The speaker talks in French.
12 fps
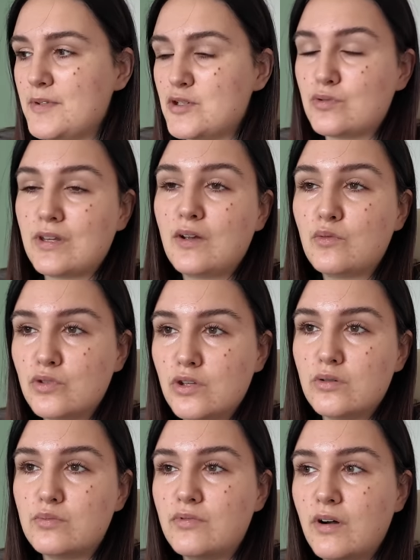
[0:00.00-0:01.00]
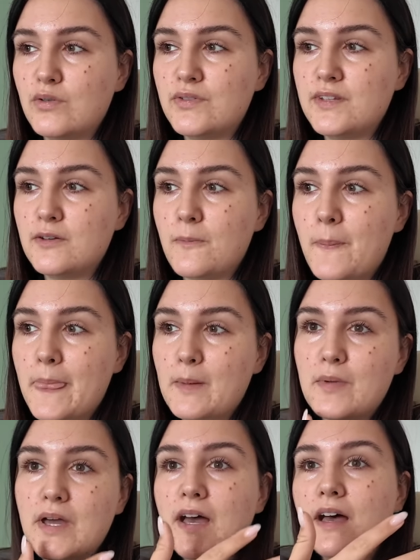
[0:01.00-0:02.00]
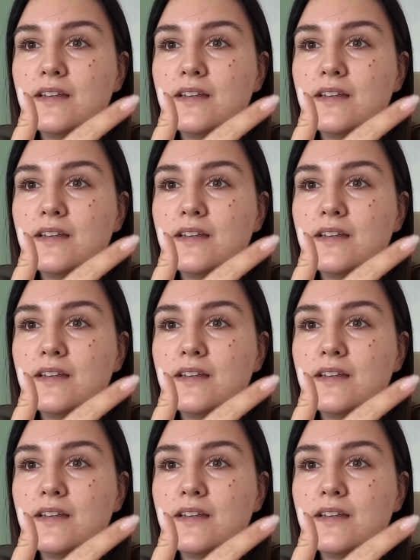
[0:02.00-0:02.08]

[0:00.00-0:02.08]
Mais je suis très contente de pouvoir aussi bah,